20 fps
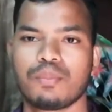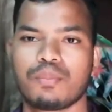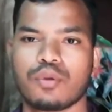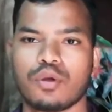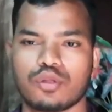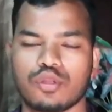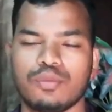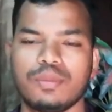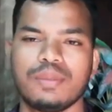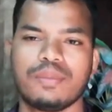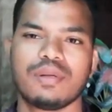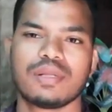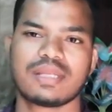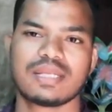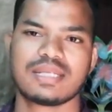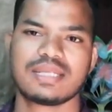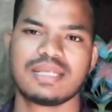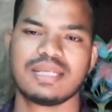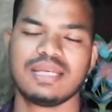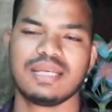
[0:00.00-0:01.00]
প্রথমে
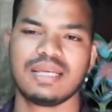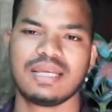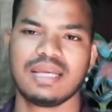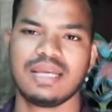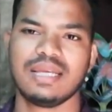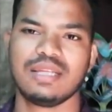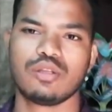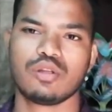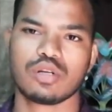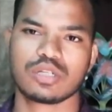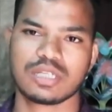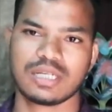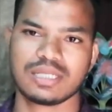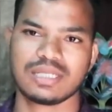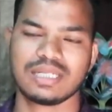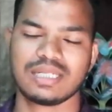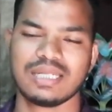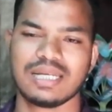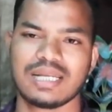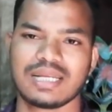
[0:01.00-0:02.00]
বলতেছি এই দশ
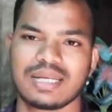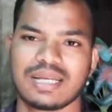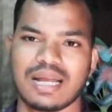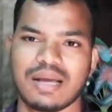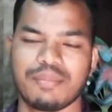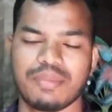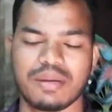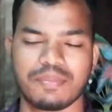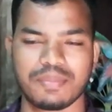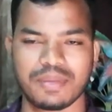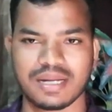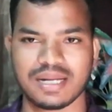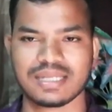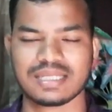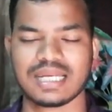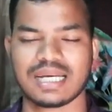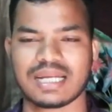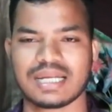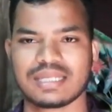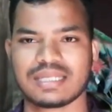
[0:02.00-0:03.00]
হাজার রিয়াল গ্রাম আপনারা
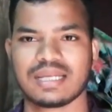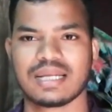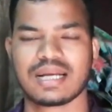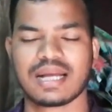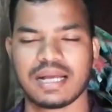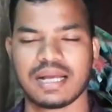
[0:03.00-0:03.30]
যারা যারা